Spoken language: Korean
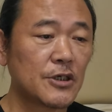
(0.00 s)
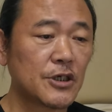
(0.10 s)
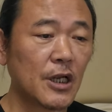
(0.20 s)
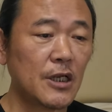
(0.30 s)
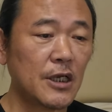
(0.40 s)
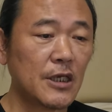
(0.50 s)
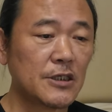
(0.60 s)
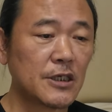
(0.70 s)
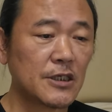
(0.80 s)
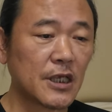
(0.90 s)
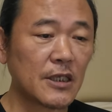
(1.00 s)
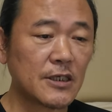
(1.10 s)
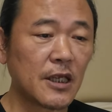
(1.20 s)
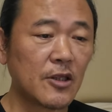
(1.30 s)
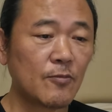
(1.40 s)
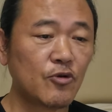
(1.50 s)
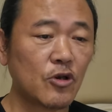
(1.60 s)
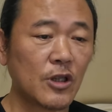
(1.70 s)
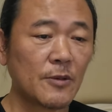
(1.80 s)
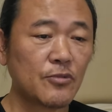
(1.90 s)
셸리의 시 사슬에서
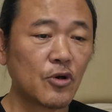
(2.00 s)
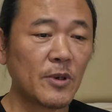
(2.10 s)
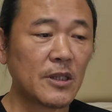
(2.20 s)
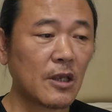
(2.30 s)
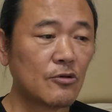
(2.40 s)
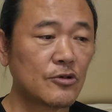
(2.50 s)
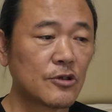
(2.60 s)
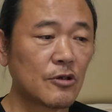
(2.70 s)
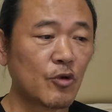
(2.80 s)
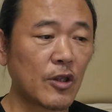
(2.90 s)
풀려난 프로메테우스를